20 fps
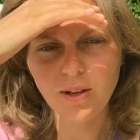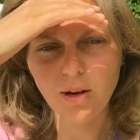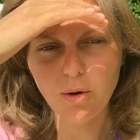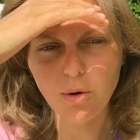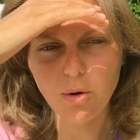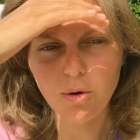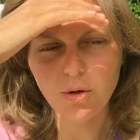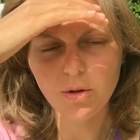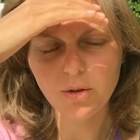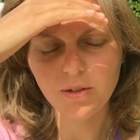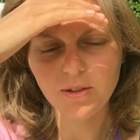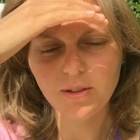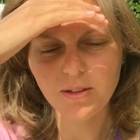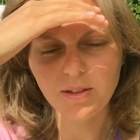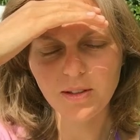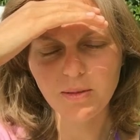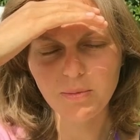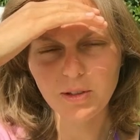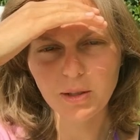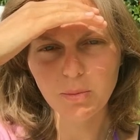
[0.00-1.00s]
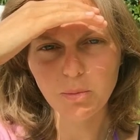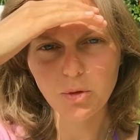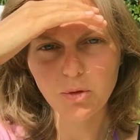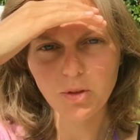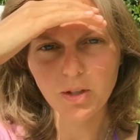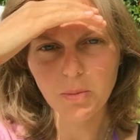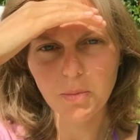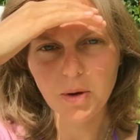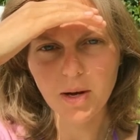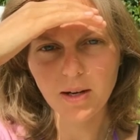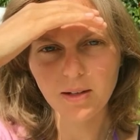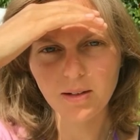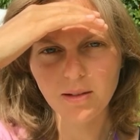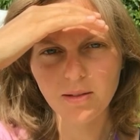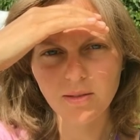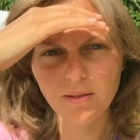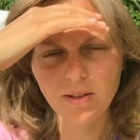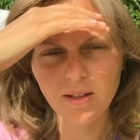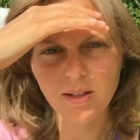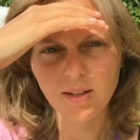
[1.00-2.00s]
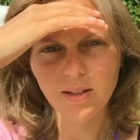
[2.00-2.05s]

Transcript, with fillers: auch in dem Zusammenhang,